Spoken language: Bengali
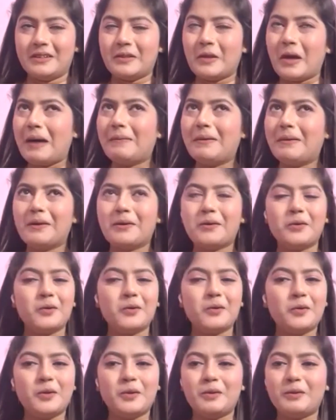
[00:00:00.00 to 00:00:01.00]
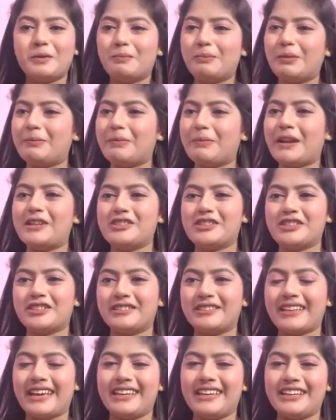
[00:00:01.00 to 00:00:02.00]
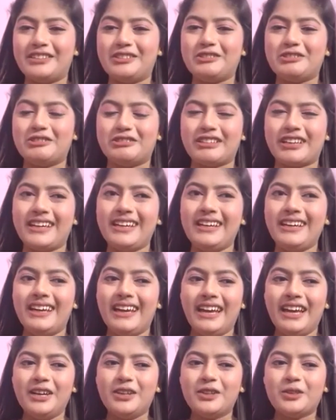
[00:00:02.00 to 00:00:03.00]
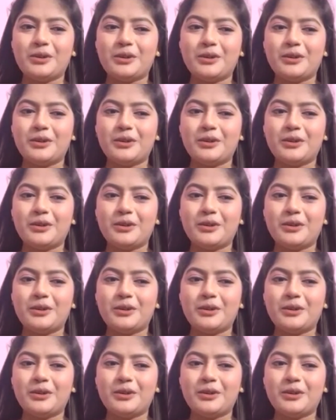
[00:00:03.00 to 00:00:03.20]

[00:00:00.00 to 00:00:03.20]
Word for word: আমার কোনো প্রিপারেশন নাই কিছু নাই তো